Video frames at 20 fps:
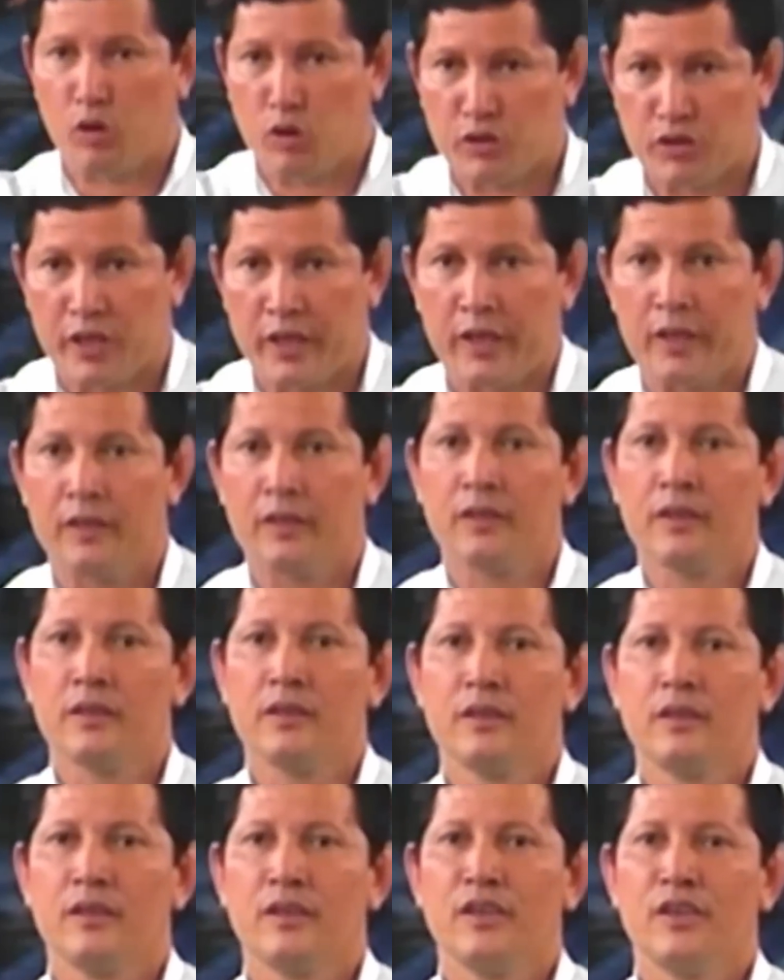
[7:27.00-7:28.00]
José.
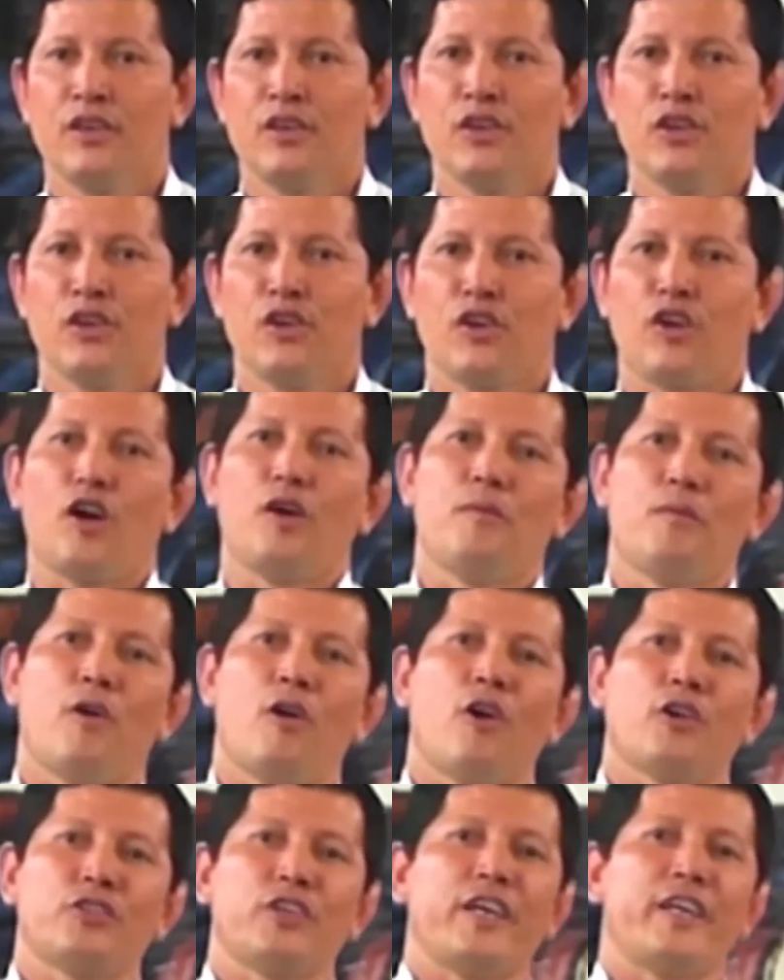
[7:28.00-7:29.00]

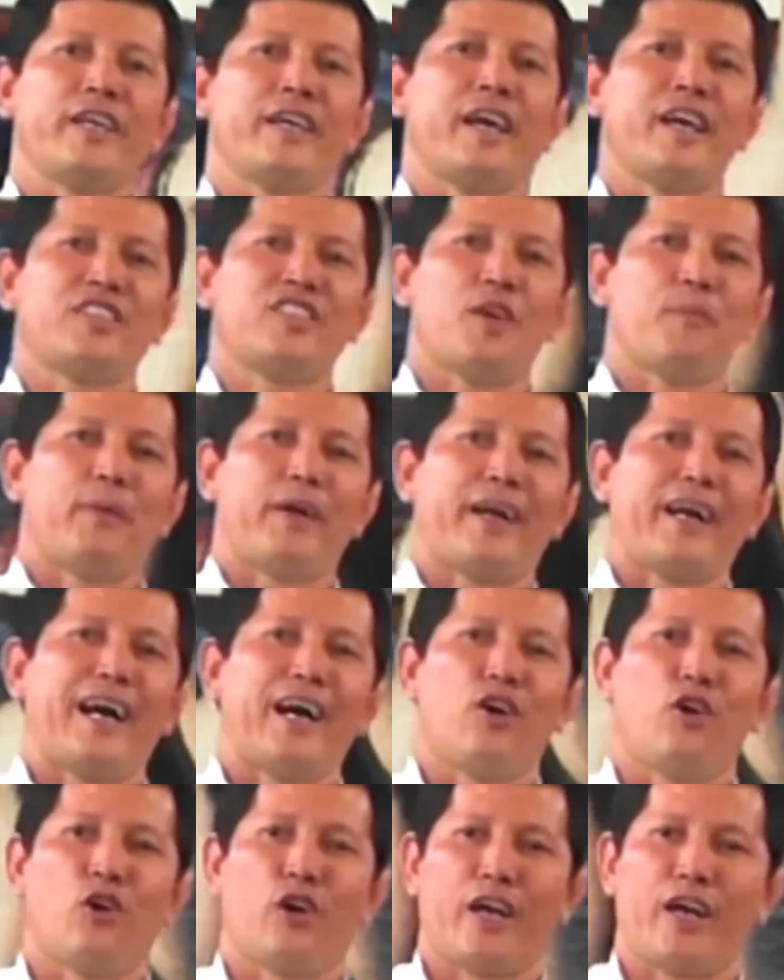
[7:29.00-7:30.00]
¿Cómo sería ese
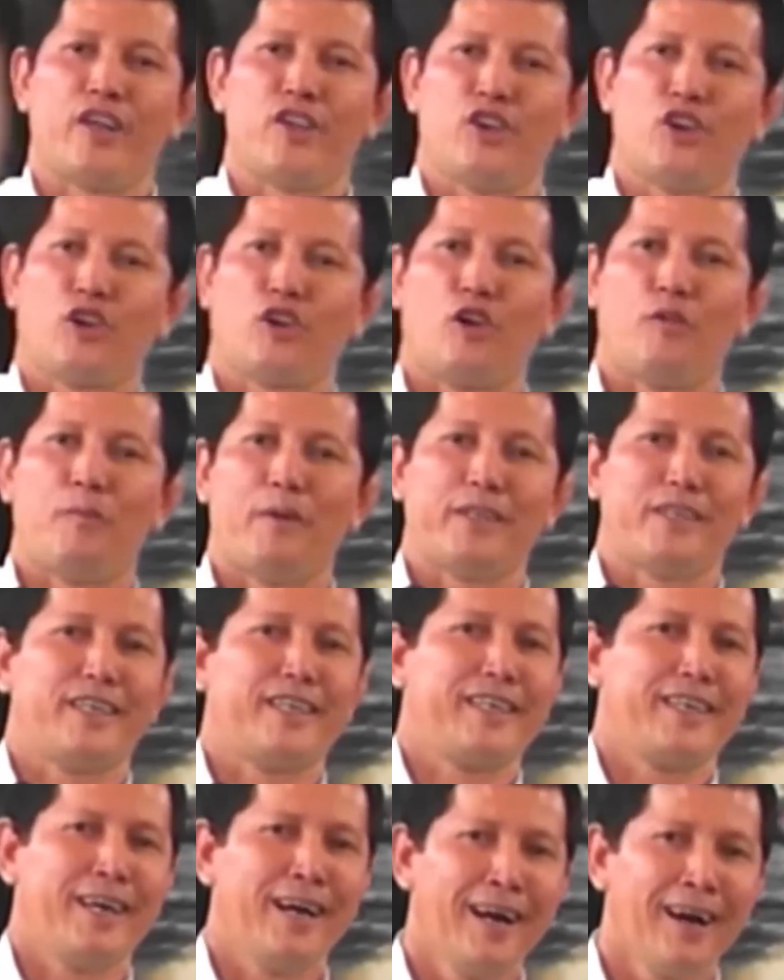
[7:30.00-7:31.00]
pecado que Dios
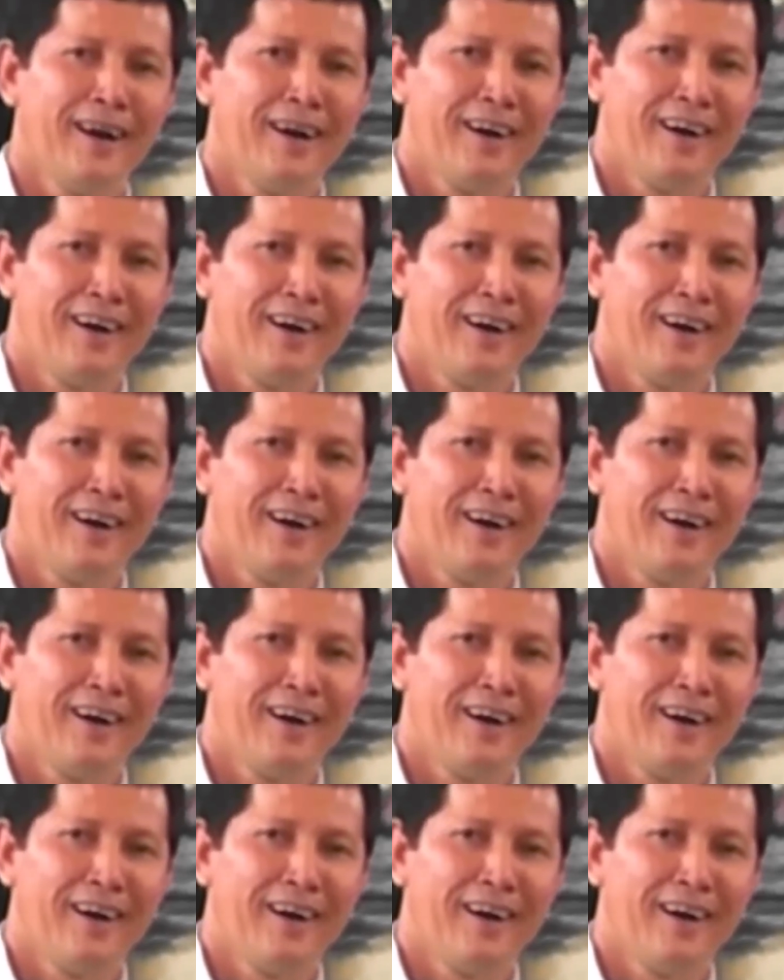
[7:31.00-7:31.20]
cometería?